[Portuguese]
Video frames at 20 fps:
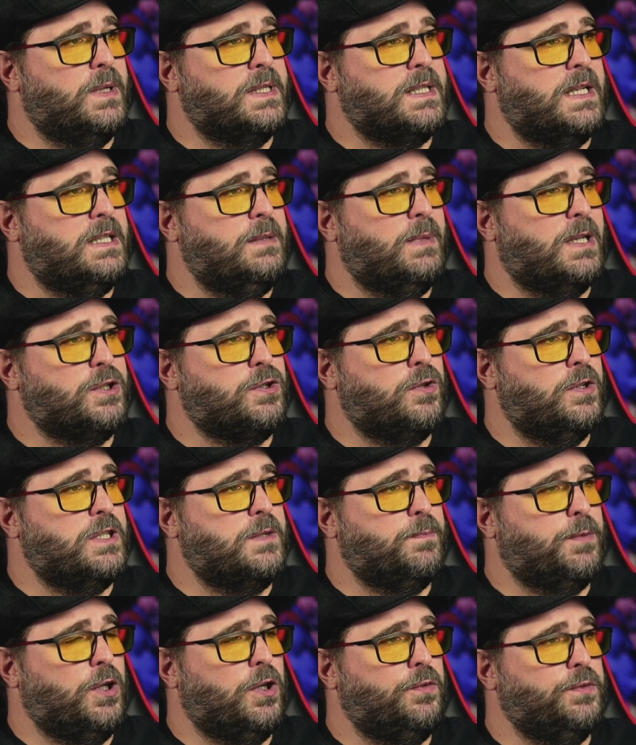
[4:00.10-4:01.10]

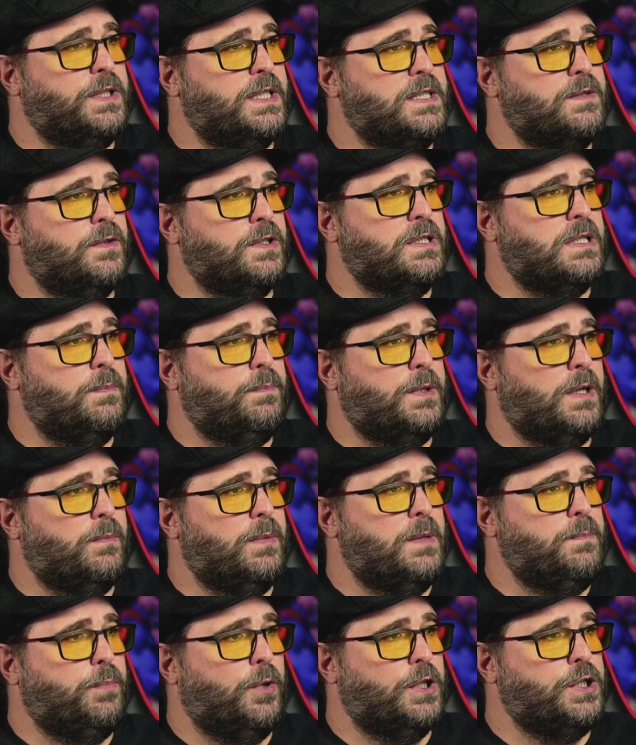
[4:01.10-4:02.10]
animações prontas, você
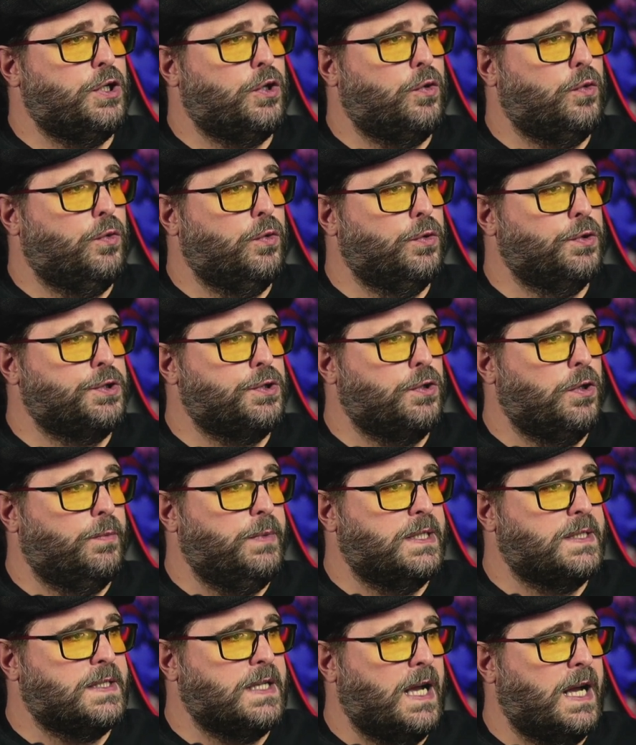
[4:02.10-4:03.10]
também pode
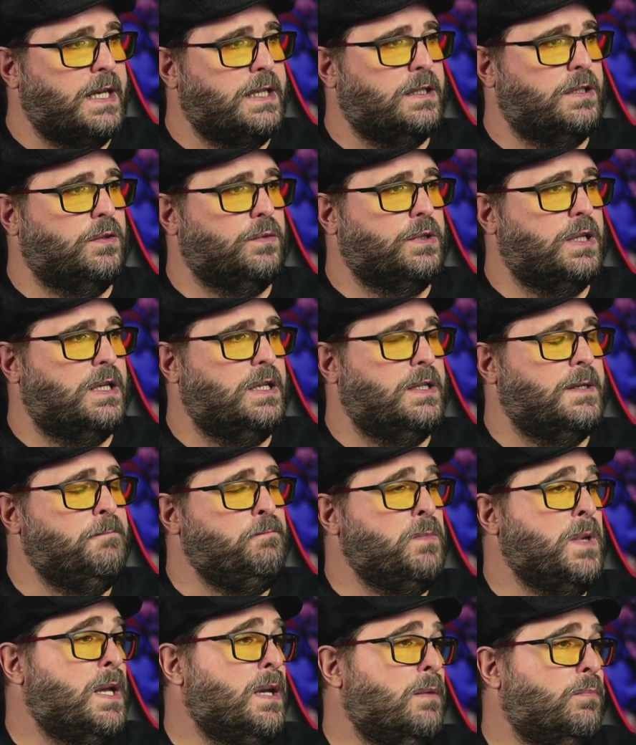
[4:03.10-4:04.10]
customizar, então tem
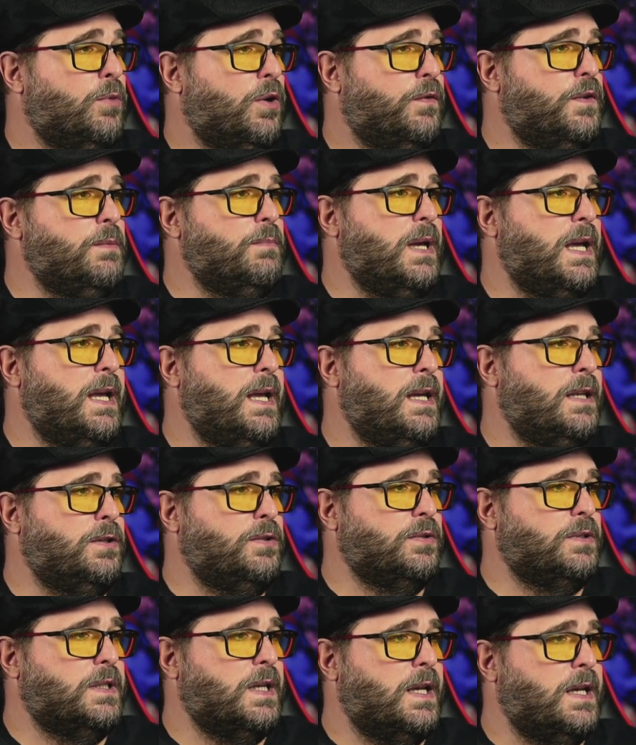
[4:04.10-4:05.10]

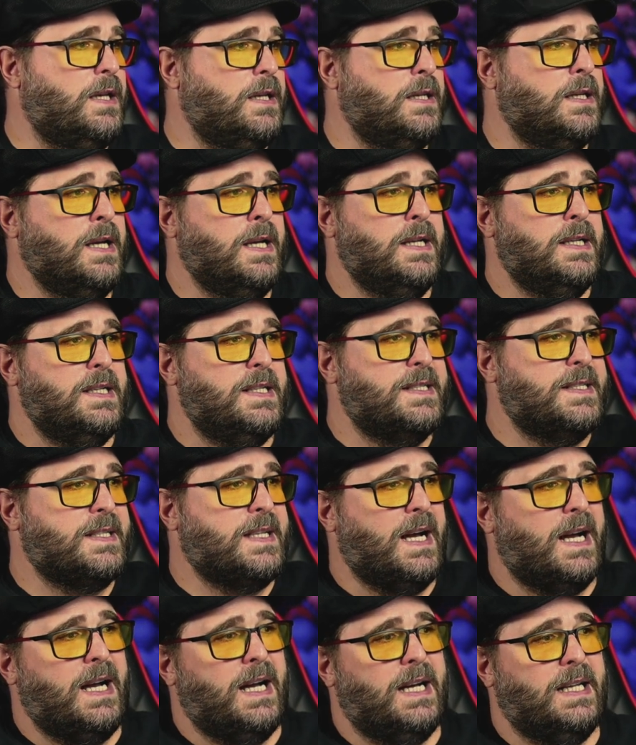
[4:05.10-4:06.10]
movimento, tem
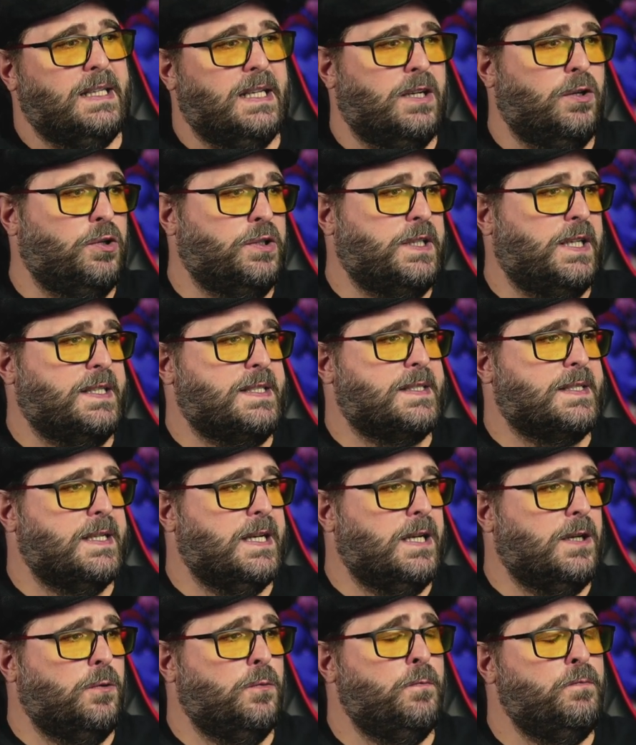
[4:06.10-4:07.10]
escala,
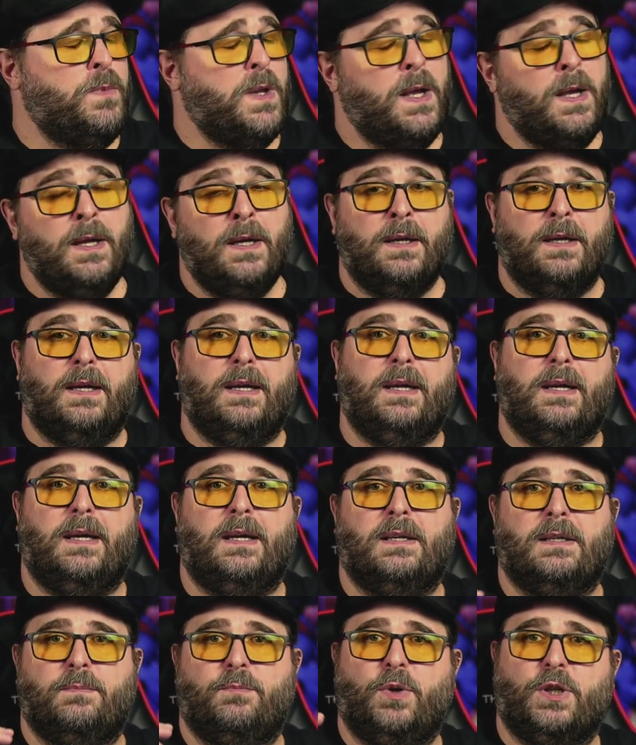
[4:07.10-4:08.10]
rotação,
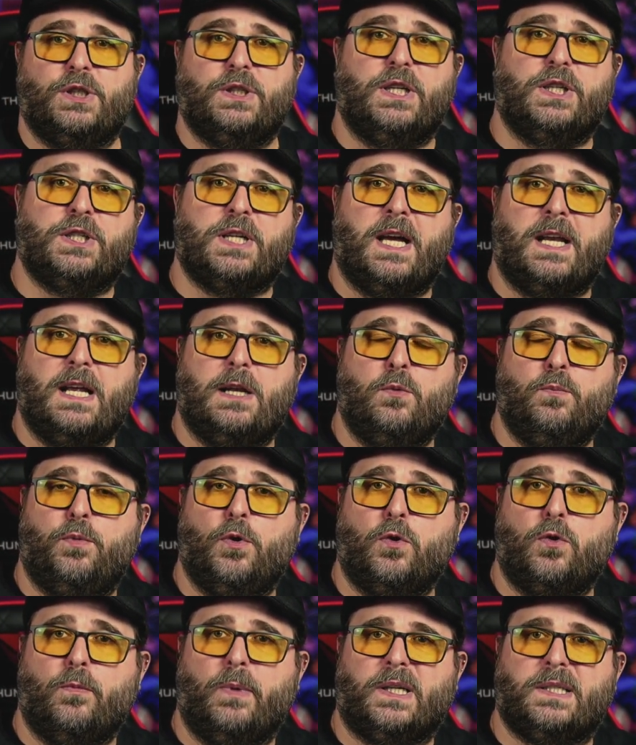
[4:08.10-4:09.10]
é, pode deixar ela um
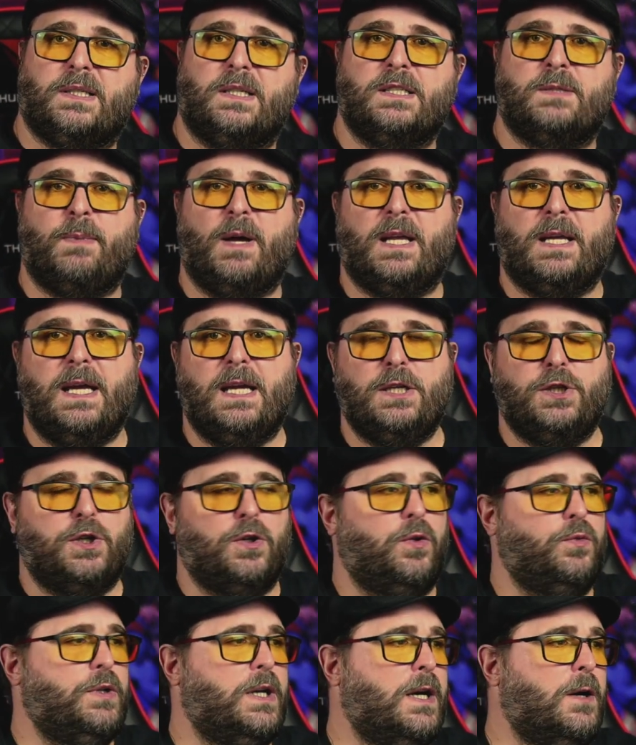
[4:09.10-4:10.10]
pouco mais transparente
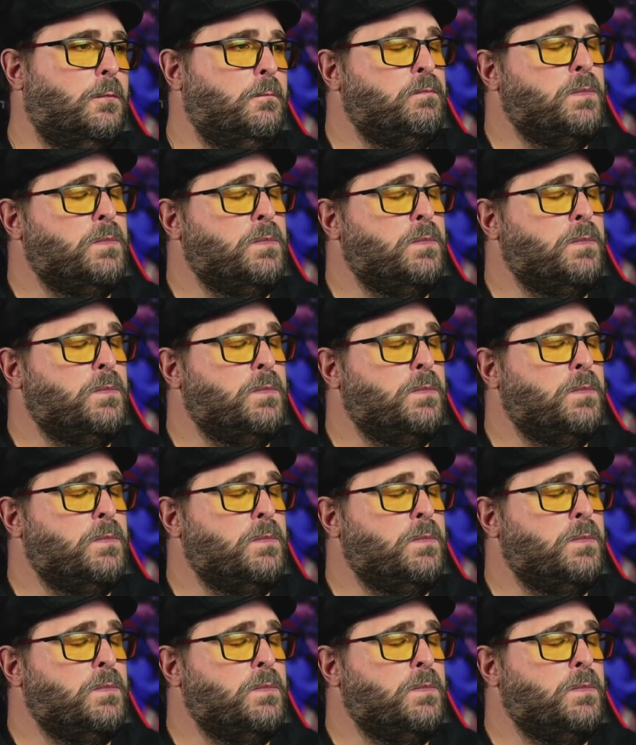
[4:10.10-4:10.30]
ou não,